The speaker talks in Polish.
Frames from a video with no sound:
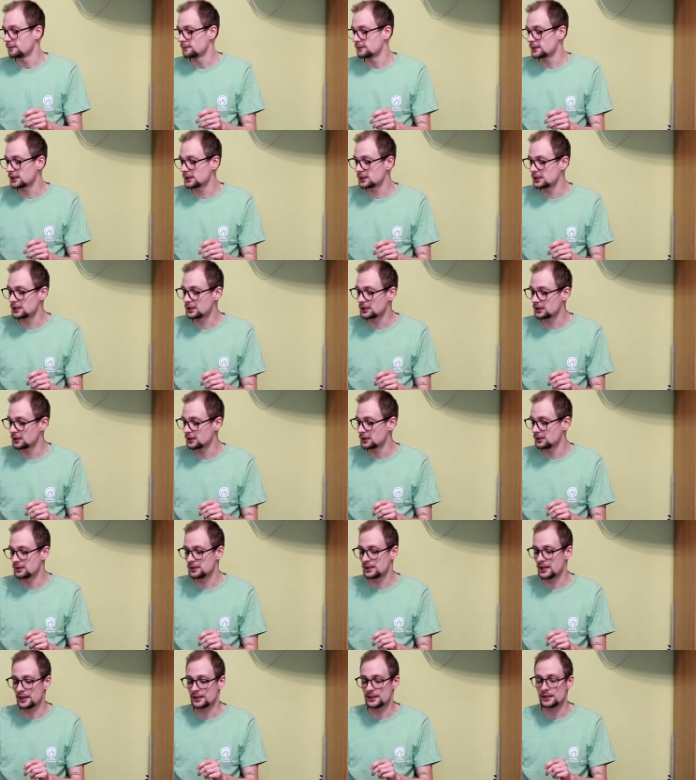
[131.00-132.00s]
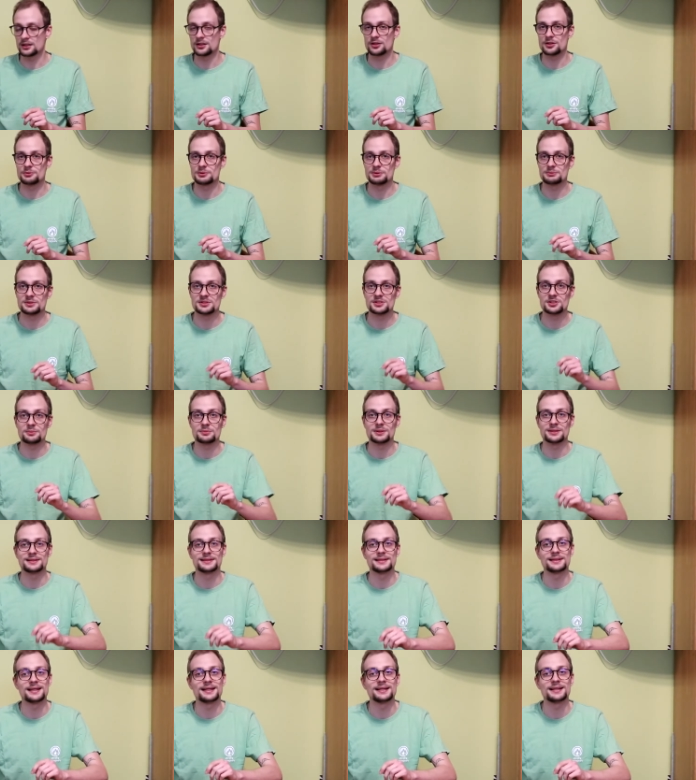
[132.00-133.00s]
Takich jajek robimy sobie
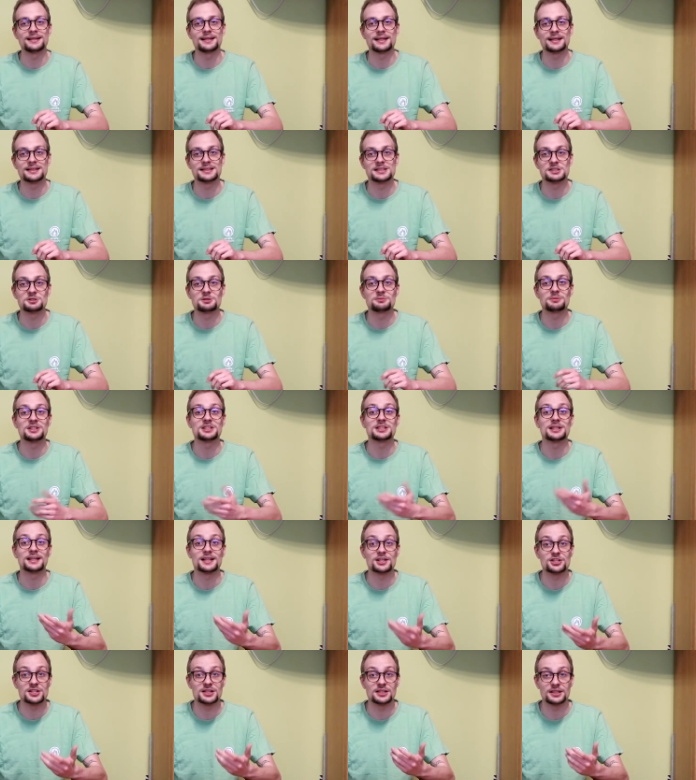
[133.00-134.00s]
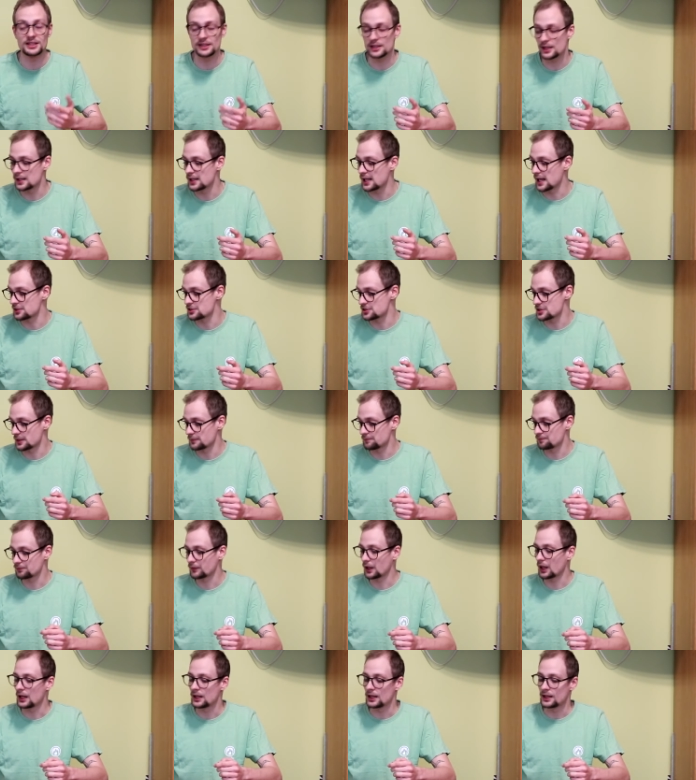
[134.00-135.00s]
tyle, ile chcemy mieć na naszej girlandzie.
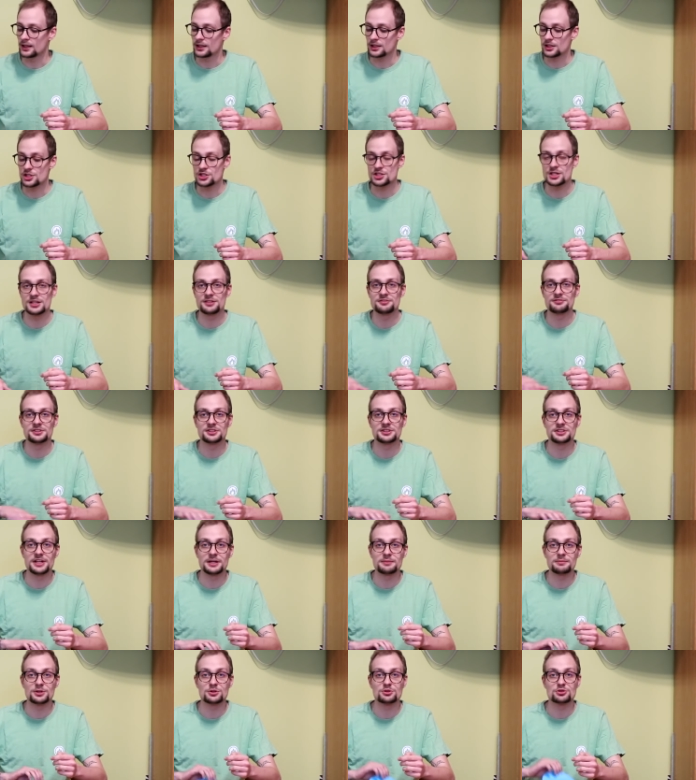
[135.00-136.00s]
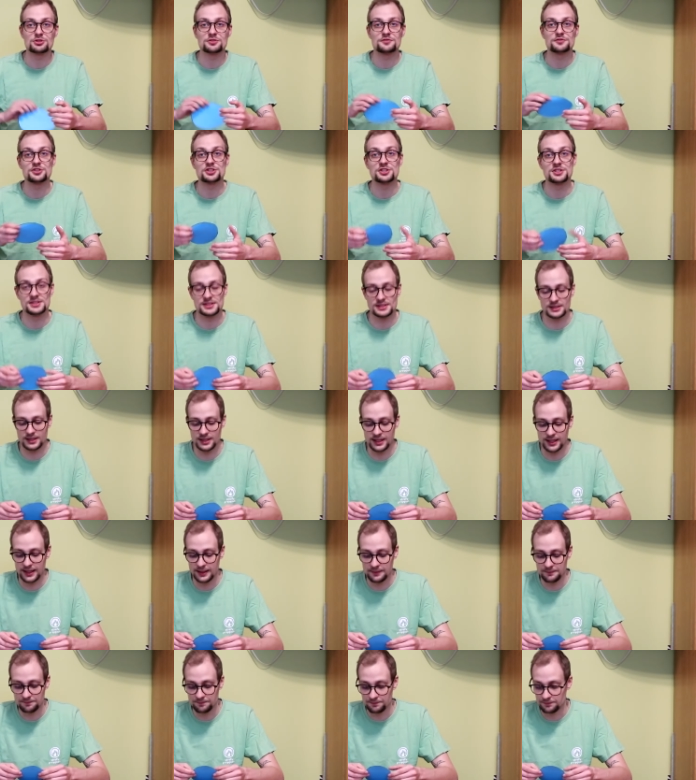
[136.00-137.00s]
Jeżeli wytniemy już
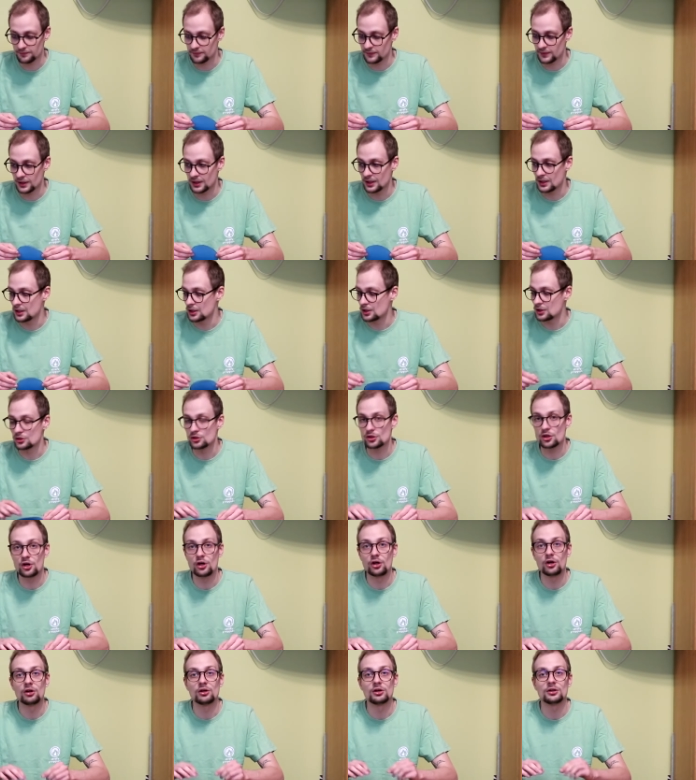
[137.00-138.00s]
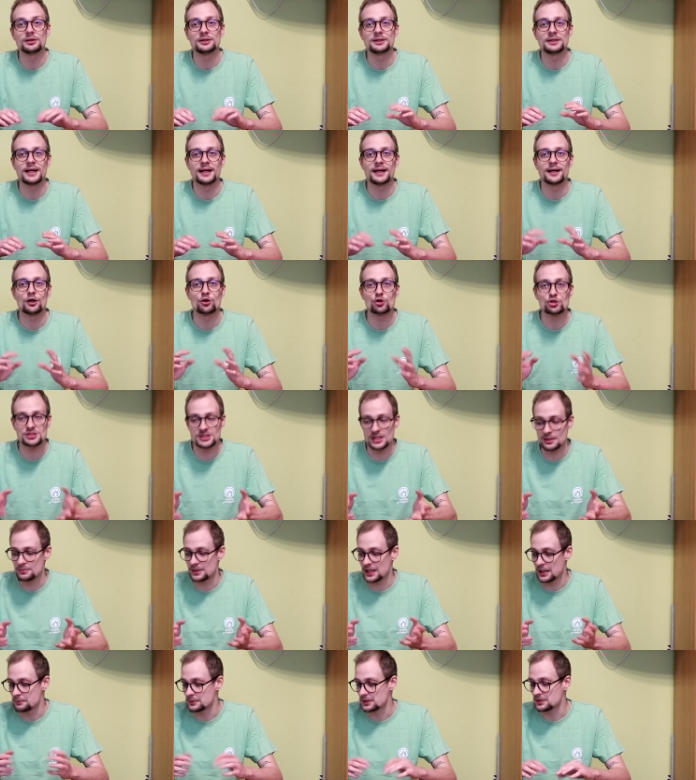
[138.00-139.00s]
wszystkie, to je
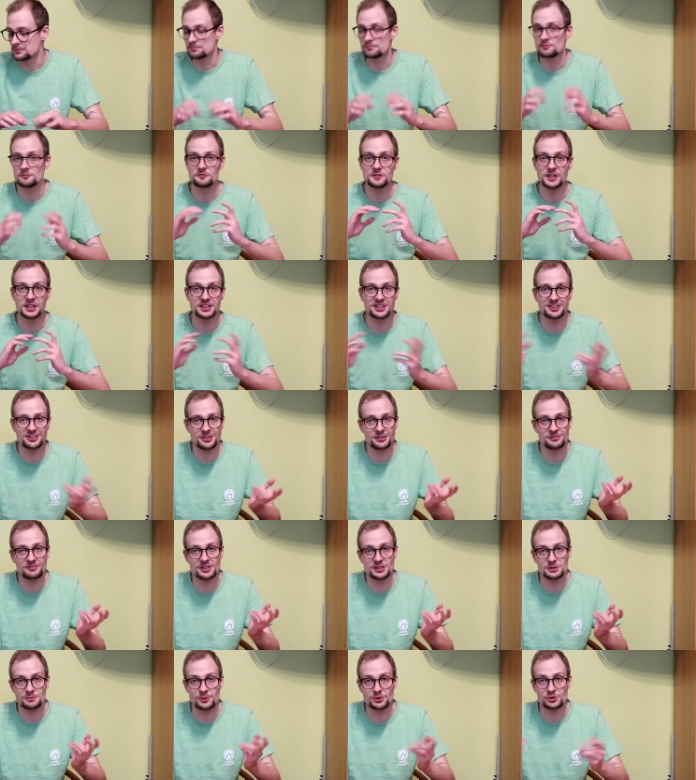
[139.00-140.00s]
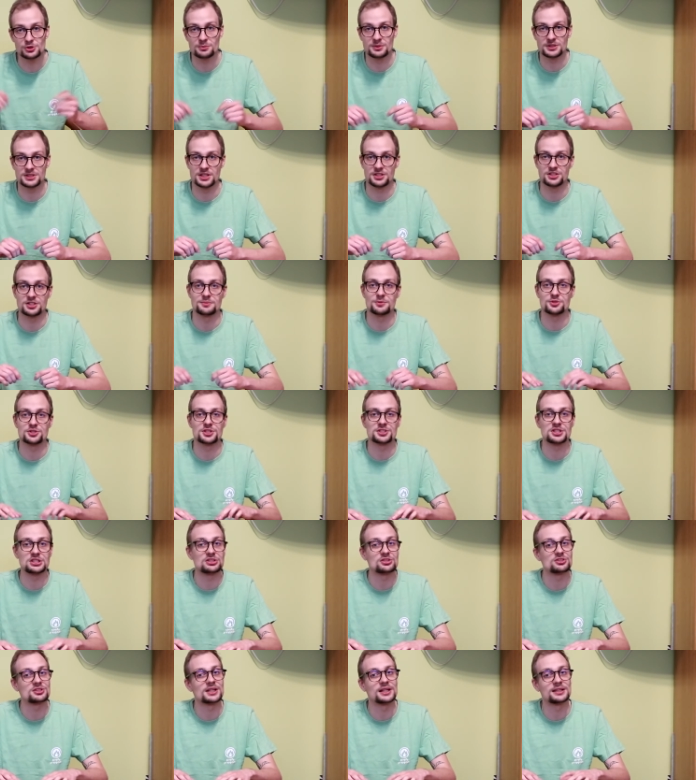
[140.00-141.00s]
ozdabiamy. W jakikolwiek sposób chcecie. Możecie
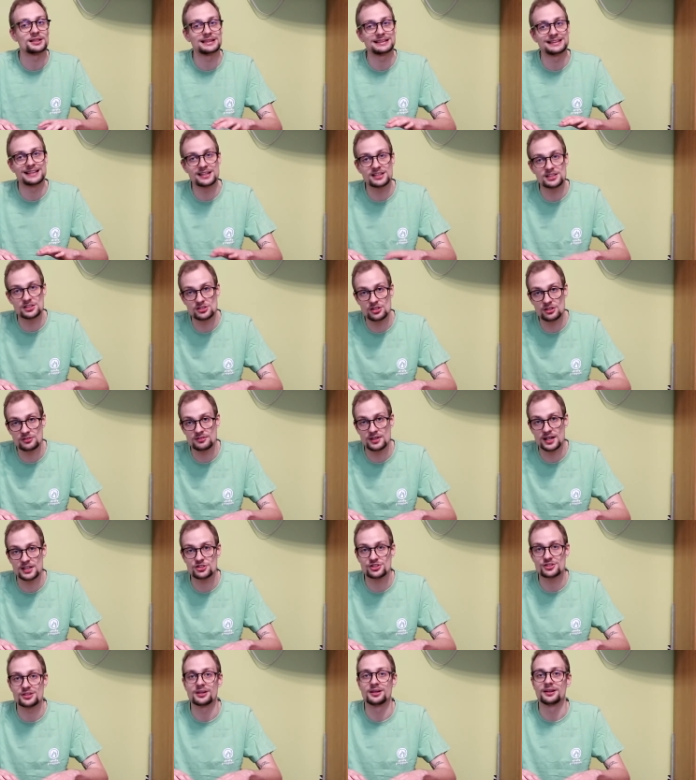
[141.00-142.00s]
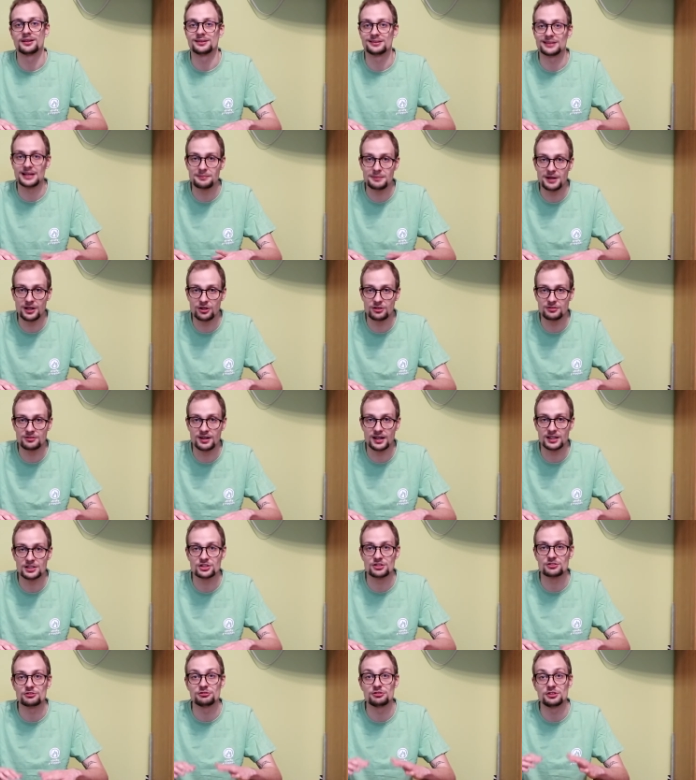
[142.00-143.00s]
coś na nich narysować,
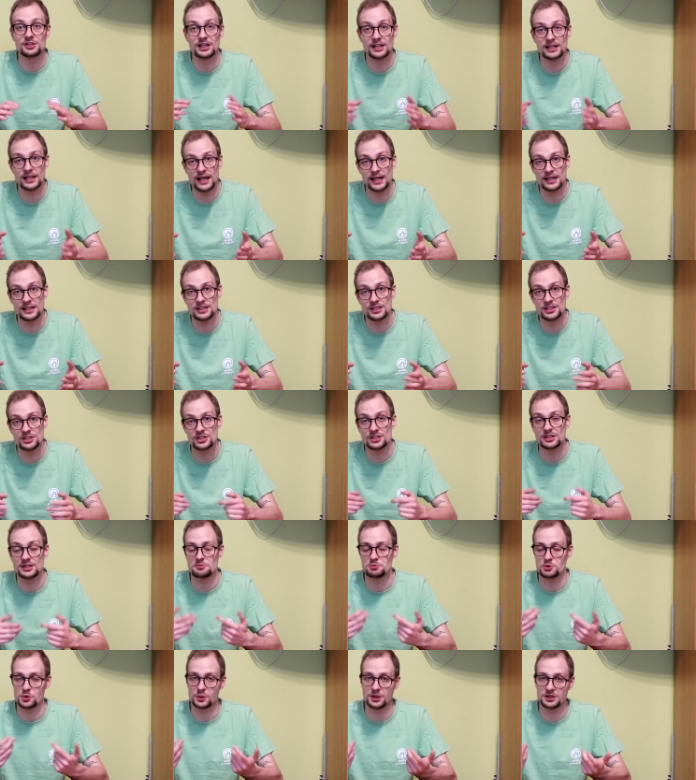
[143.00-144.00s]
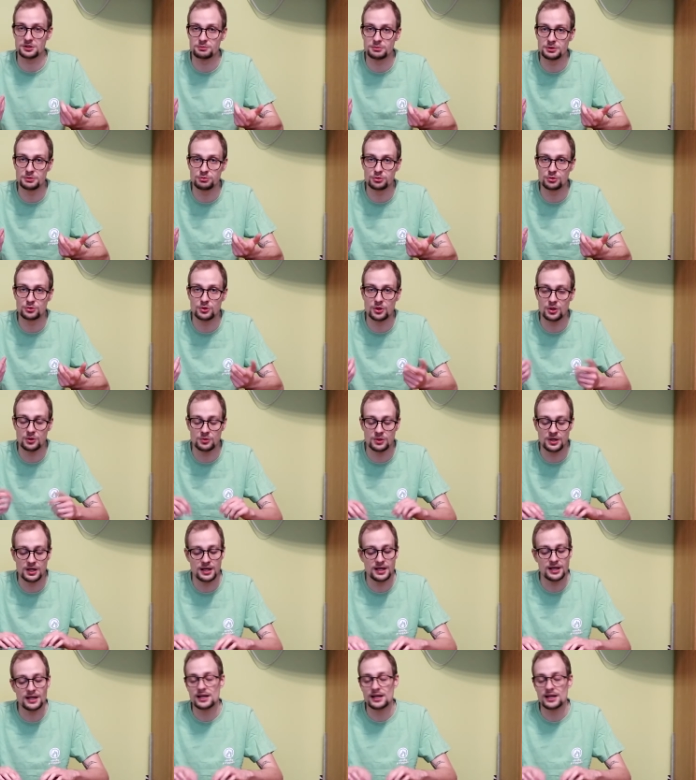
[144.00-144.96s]
namalować, wykleić, na przykład bibułą.